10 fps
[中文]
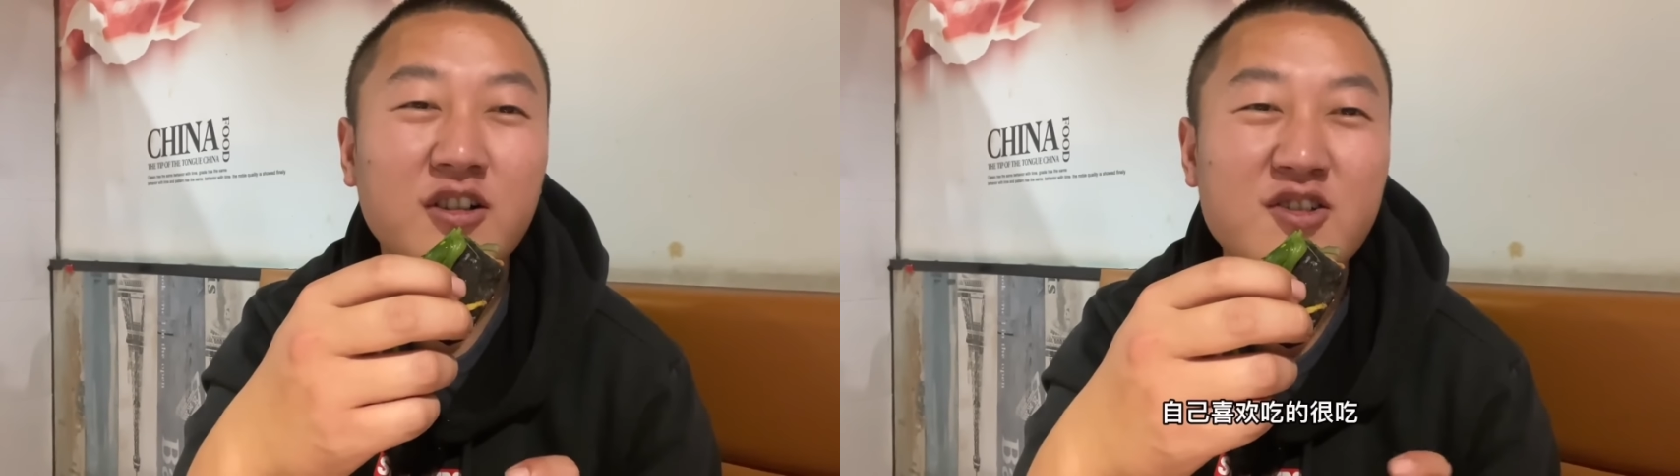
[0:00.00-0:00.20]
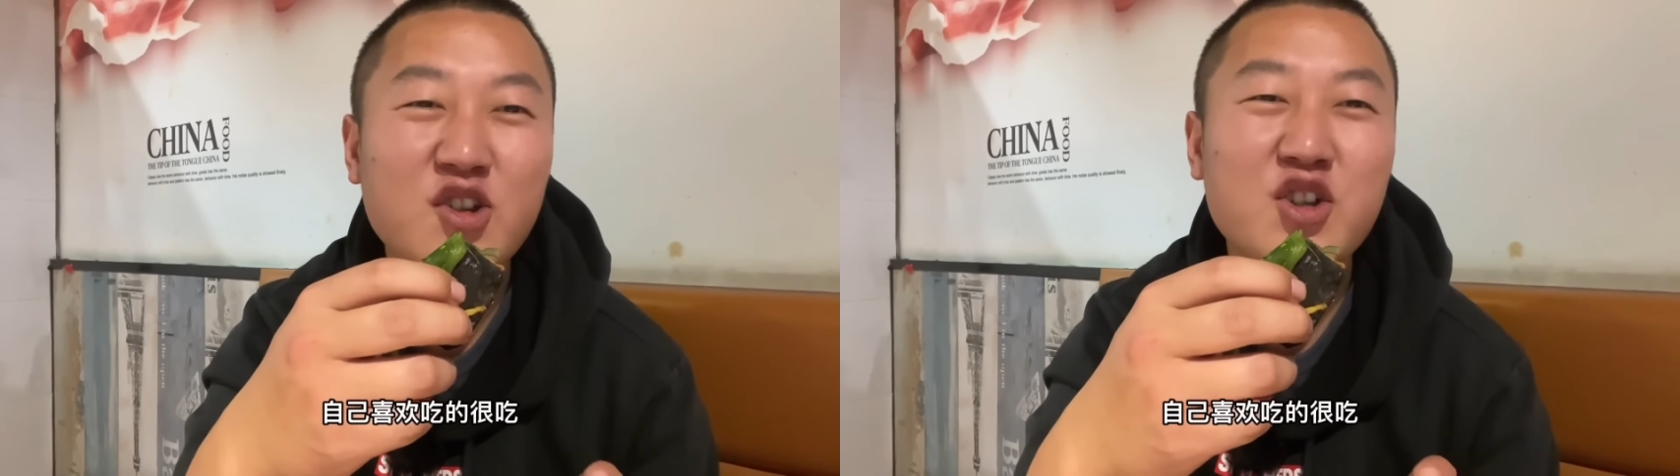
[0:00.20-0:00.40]

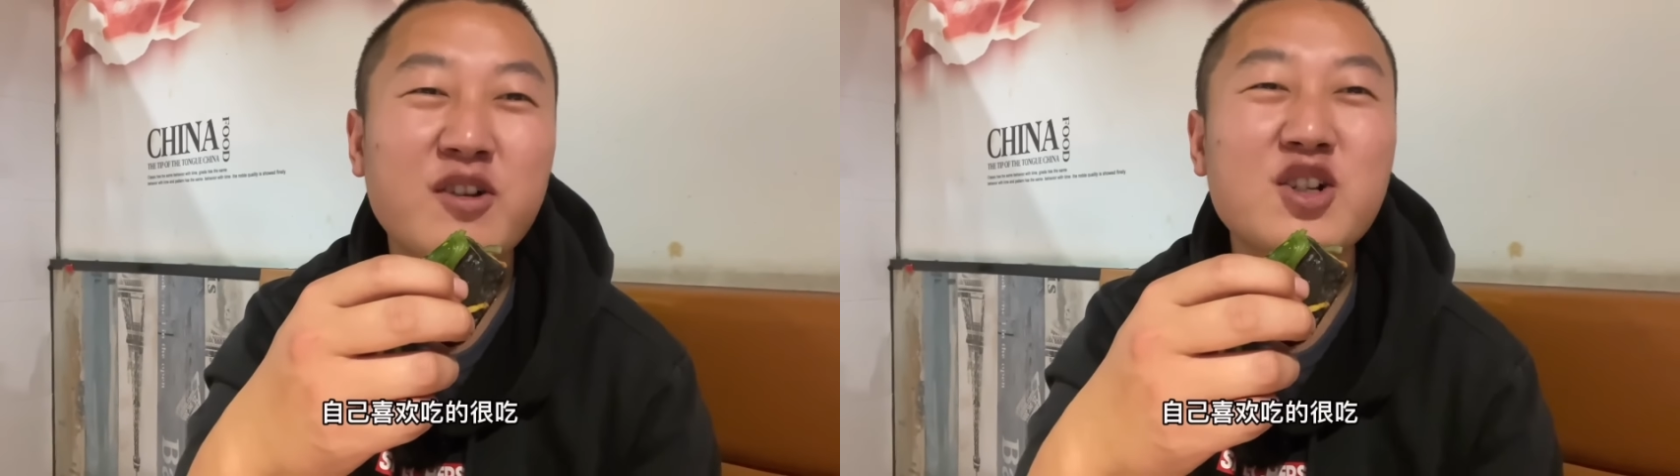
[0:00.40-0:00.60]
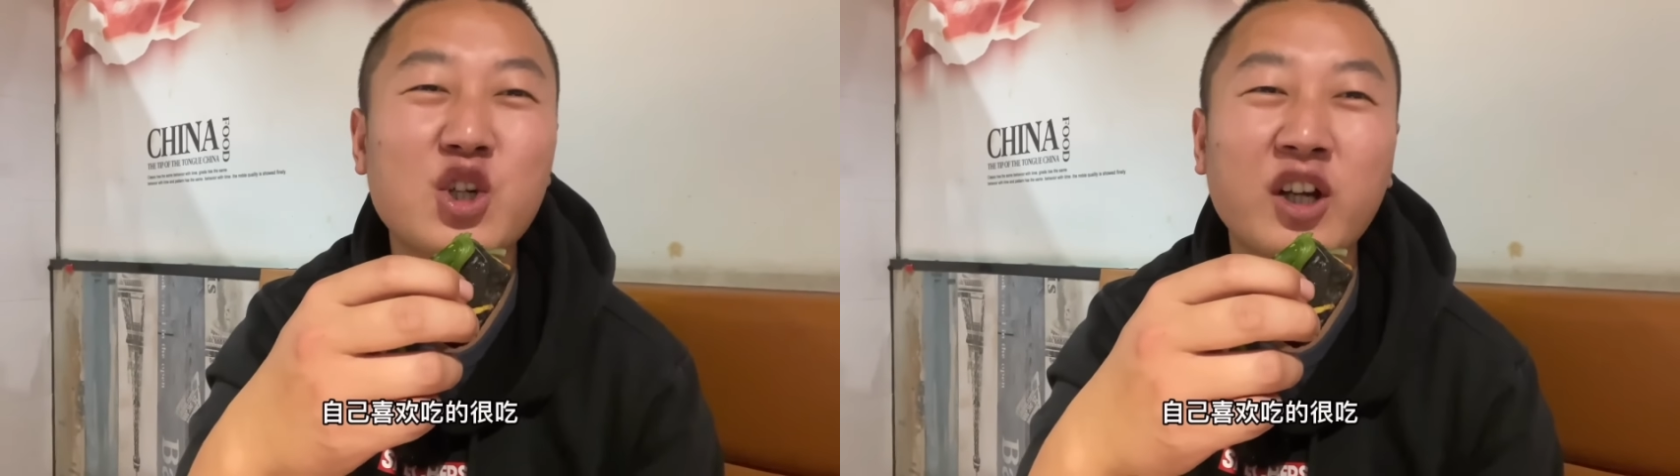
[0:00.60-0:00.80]
自己喜
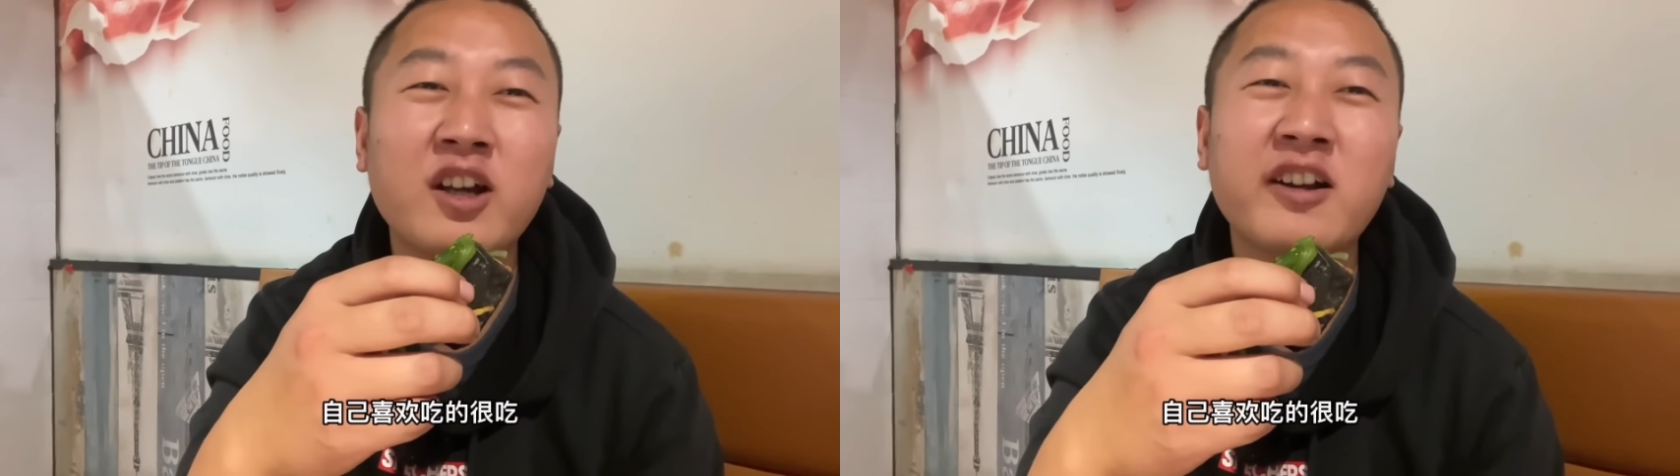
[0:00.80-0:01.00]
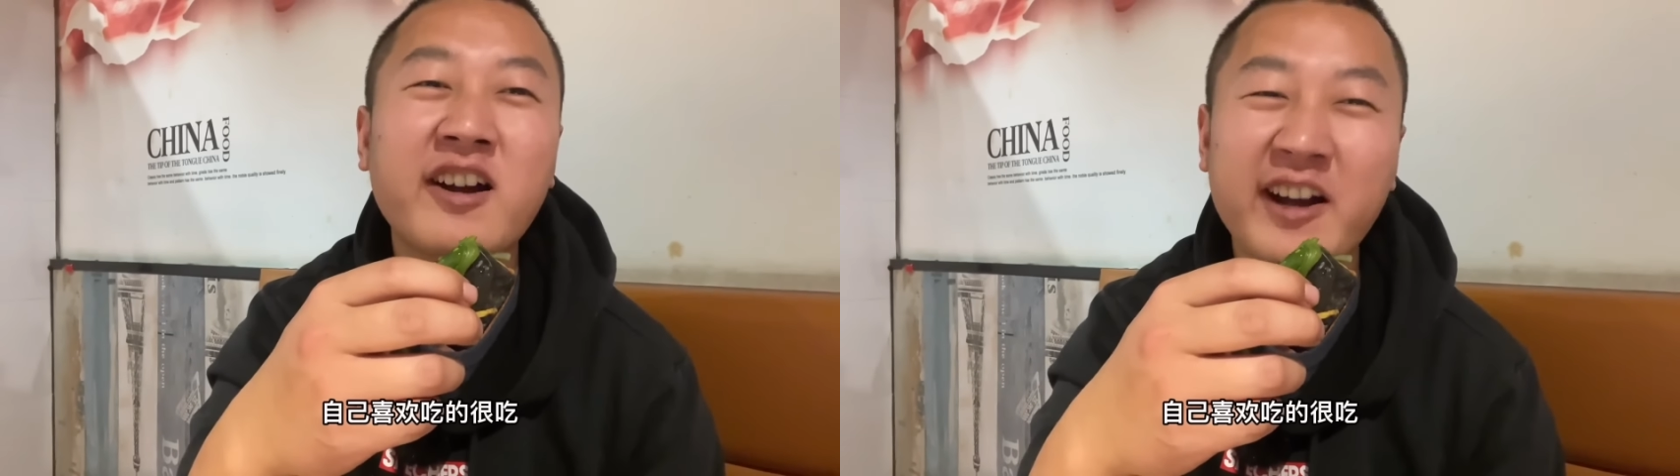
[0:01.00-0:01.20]
欢吃的
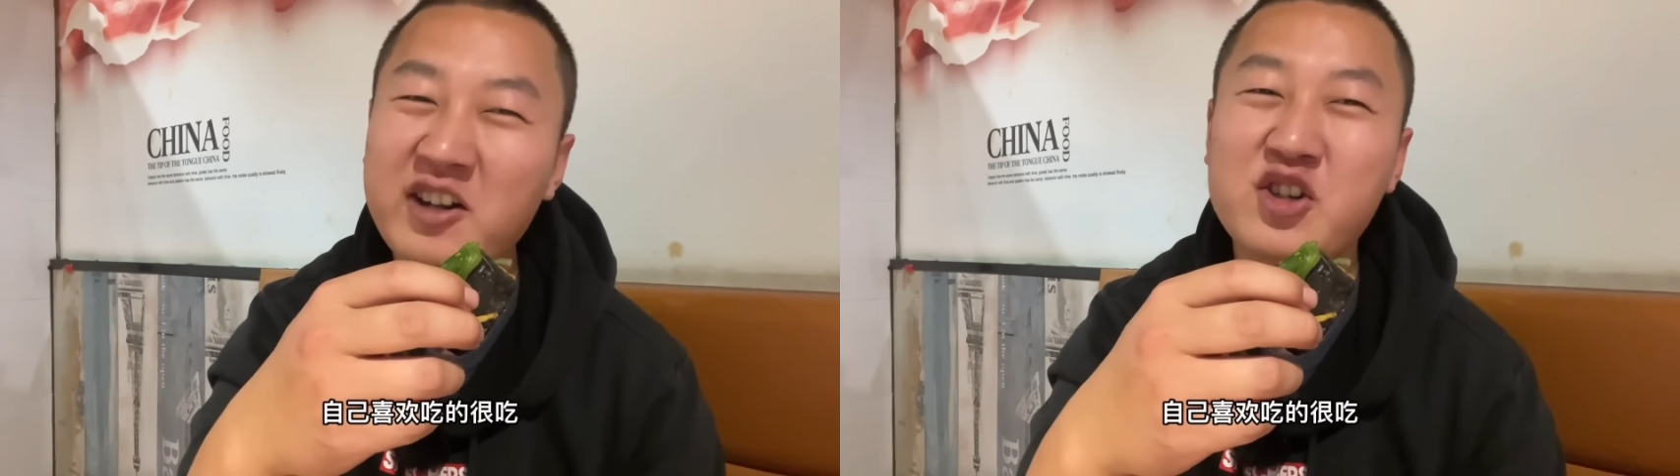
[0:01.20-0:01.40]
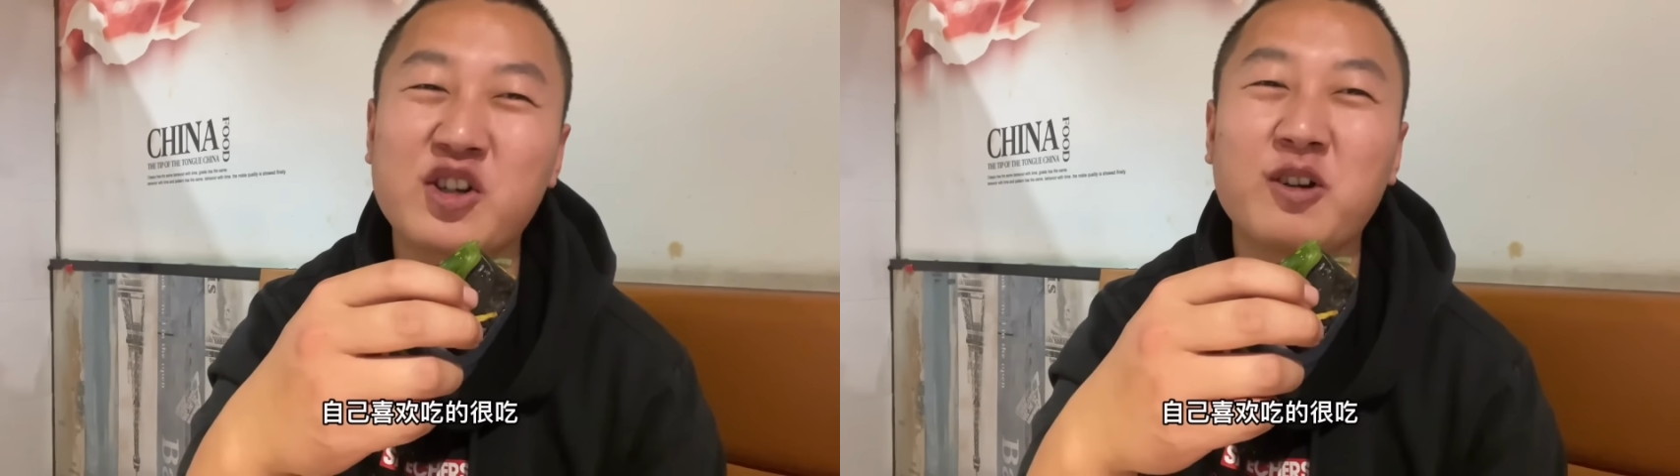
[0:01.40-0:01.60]
很
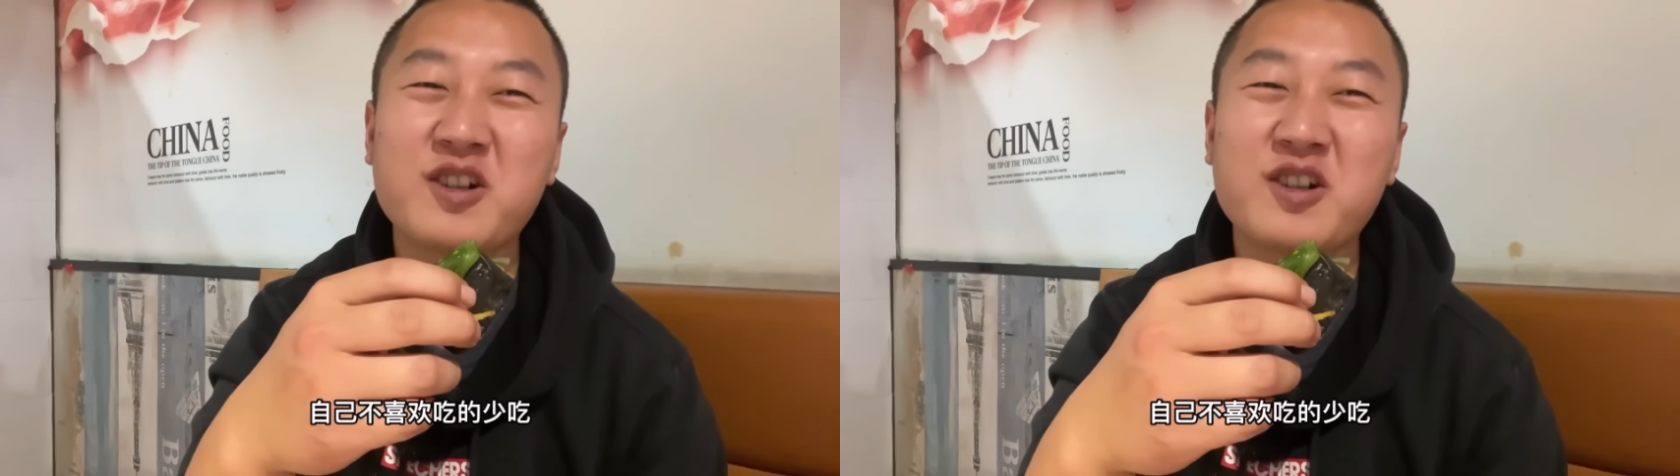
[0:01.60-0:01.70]
吃，